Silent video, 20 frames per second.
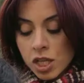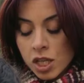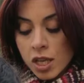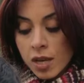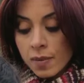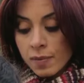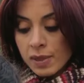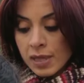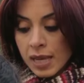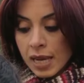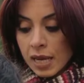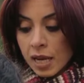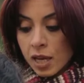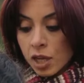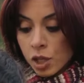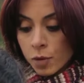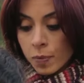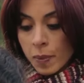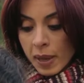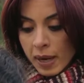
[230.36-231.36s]
kimseyle
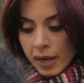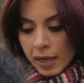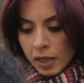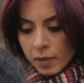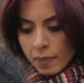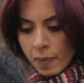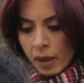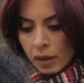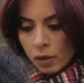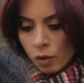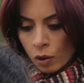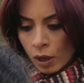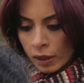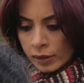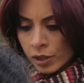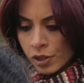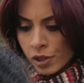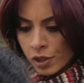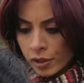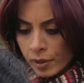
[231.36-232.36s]
hiçbir yere gitmek yok
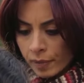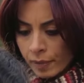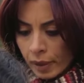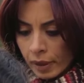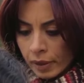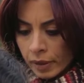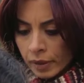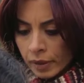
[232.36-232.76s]
anlaşıldı mı?